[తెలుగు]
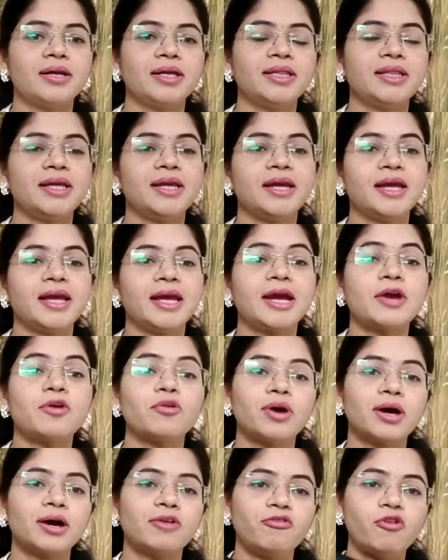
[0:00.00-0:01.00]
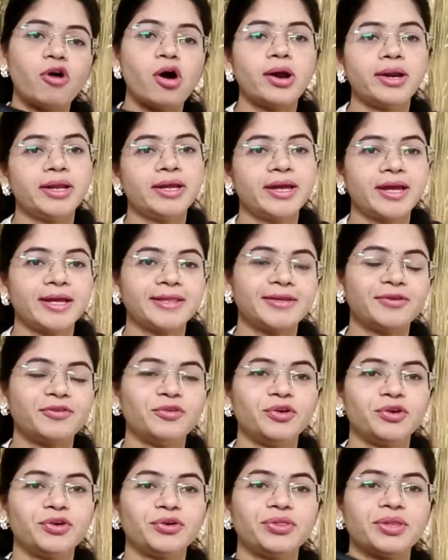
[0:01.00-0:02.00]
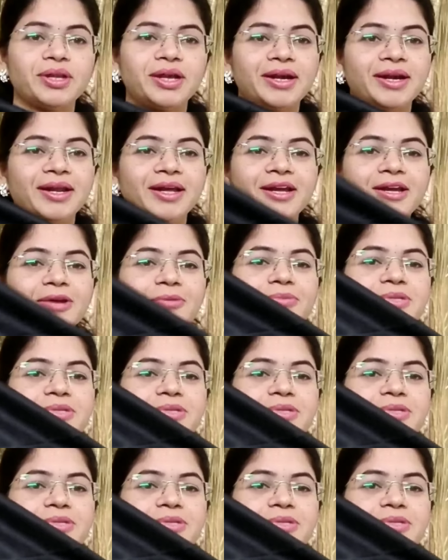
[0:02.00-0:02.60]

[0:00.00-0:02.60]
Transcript: ఇది ఎక్కువగా ఫాలింగ్ అయితే ఉంటుందండి